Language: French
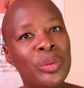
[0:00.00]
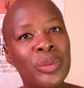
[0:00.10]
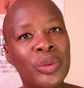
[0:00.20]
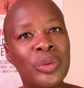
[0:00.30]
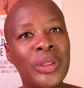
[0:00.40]
le
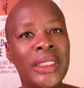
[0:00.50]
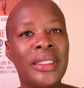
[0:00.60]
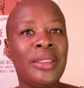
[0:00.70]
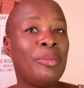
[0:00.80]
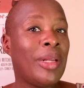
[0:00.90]
monde
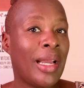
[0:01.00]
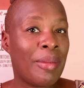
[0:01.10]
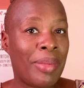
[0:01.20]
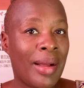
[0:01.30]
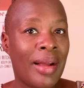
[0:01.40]
et il ne
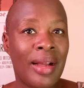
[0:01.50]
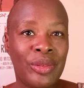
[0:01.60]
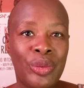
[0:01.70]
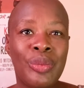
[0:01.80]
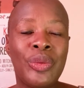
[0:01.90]
plaira pas à
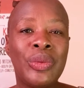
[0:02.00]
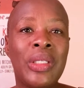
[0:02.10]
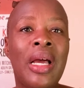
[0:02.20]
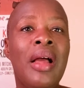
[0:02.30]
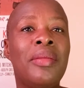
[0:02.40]
tout le monde.